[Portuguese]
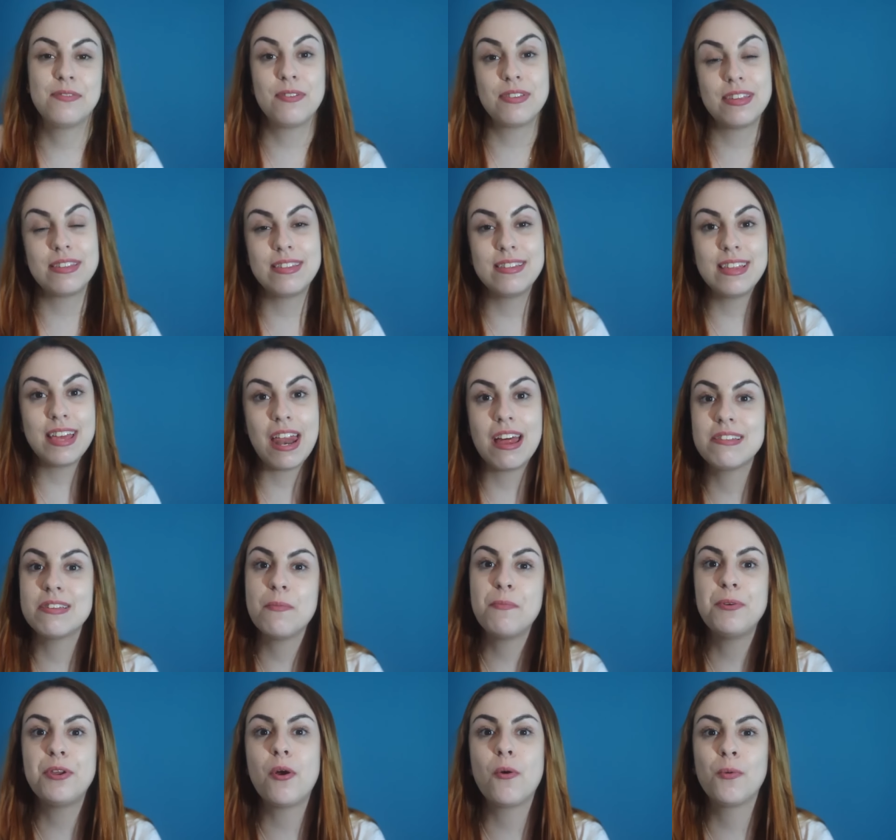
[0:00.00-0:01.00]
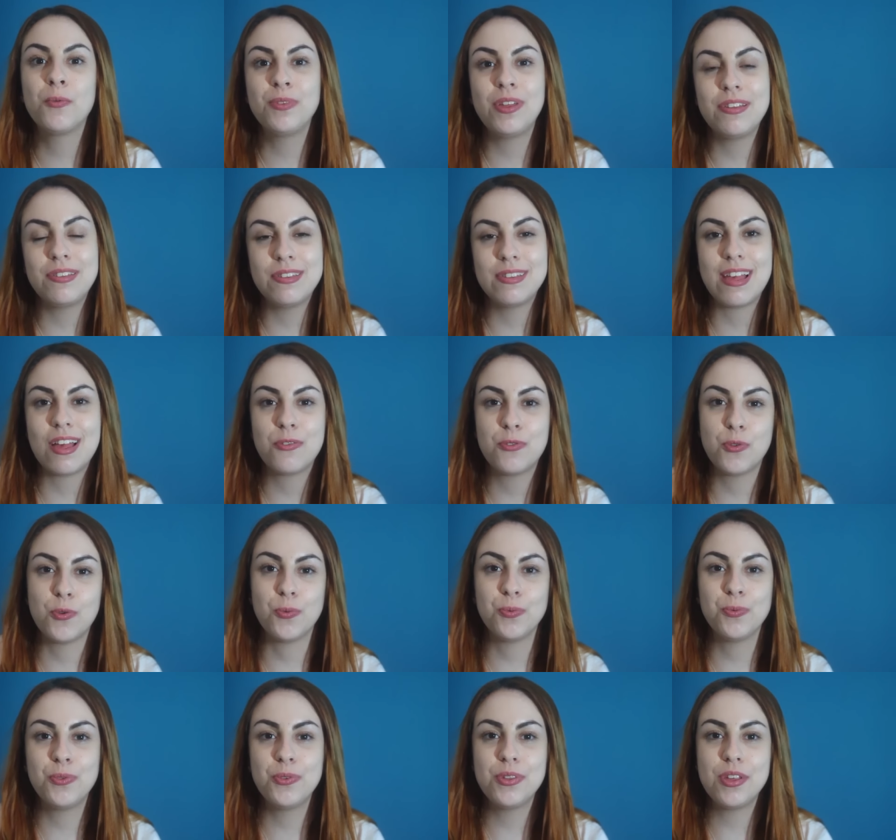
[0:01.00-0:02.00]
Se você se interessa por algum desses
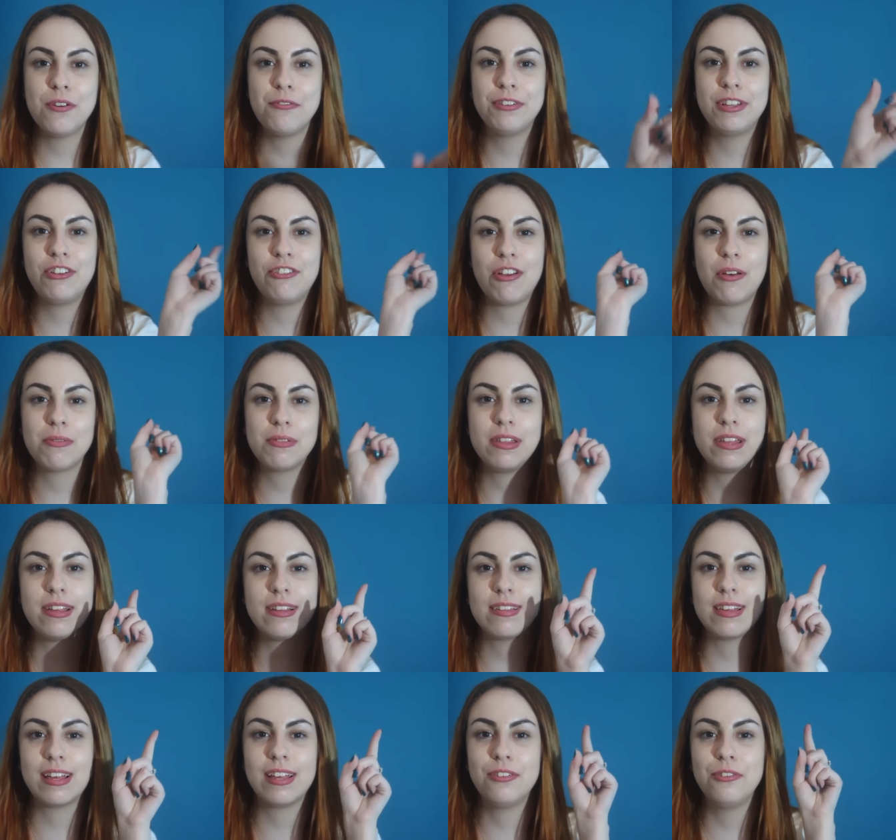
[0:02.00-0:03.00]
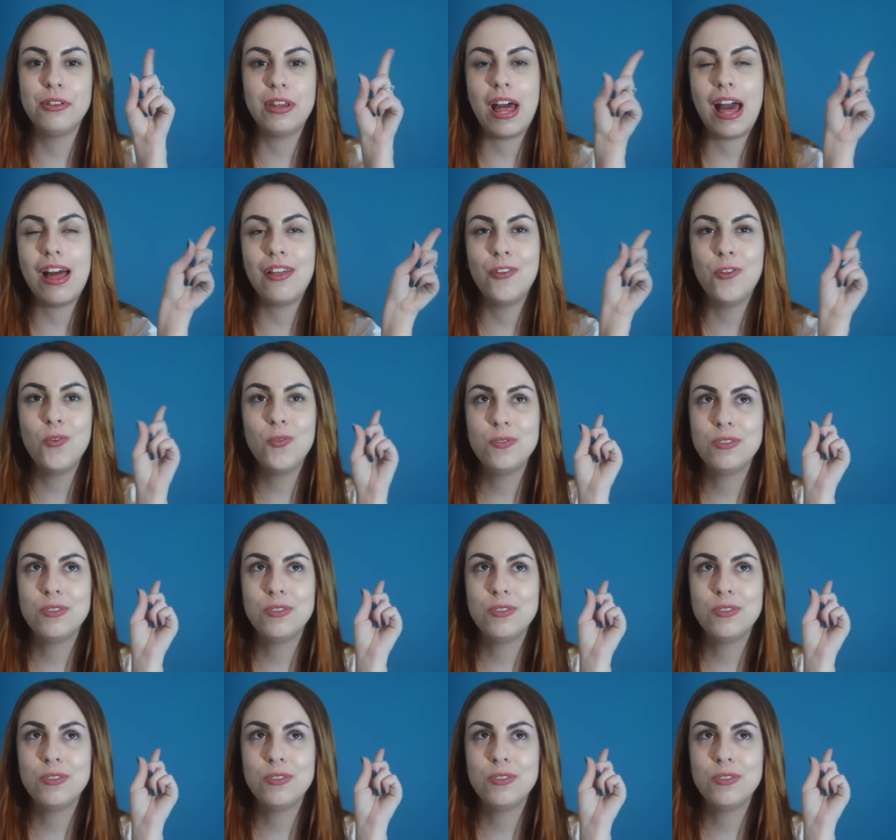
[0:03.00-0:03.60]
assuntos, eu vou deixar os links aqui do lado,